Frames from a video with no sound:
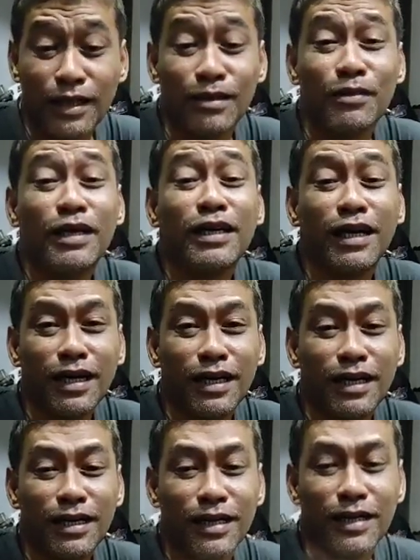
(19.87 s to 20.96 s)
gimana
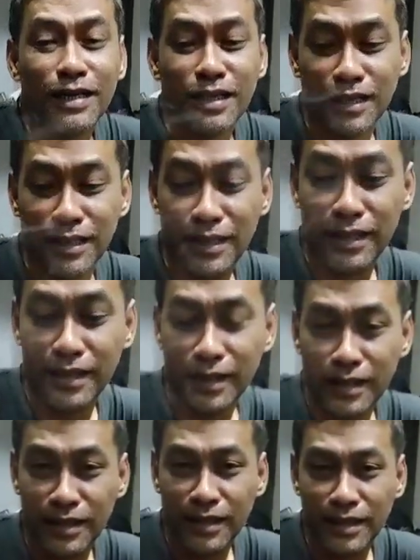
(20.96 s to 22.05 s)
ya gak
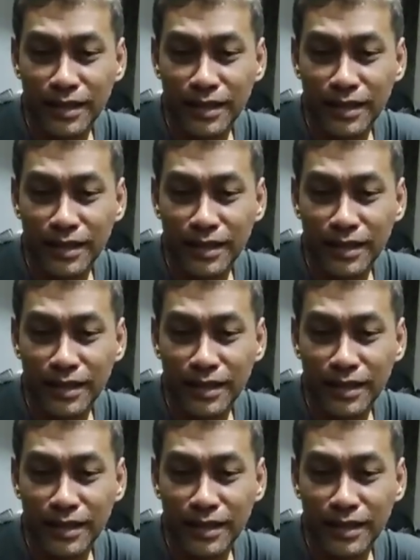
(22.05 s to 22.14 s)
kena